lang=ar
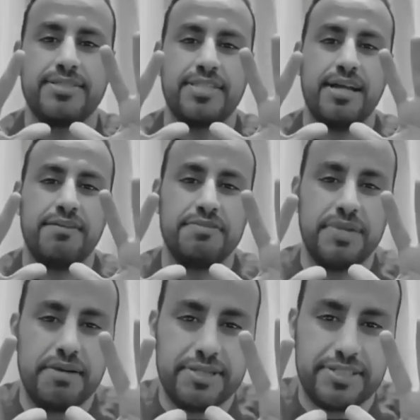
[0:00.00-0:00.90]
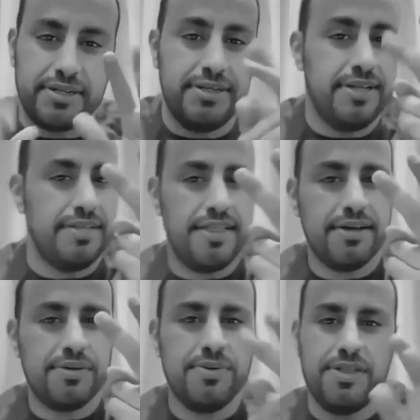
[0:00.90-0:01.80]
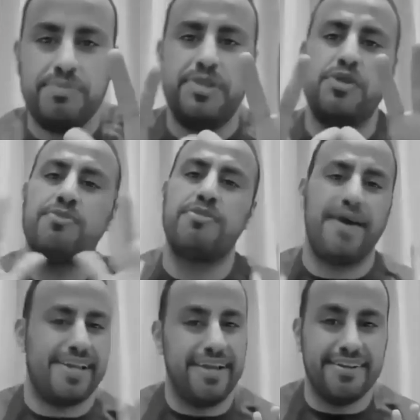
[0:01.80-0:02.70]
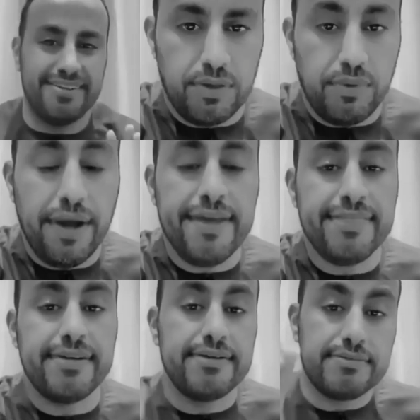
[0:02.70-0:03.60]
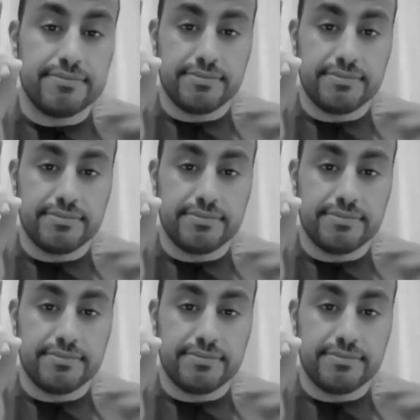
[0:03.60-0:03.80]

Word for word: اصناف من البشر احنا عندنا ذكر وانثى هم عندهم ثمانيه وايضا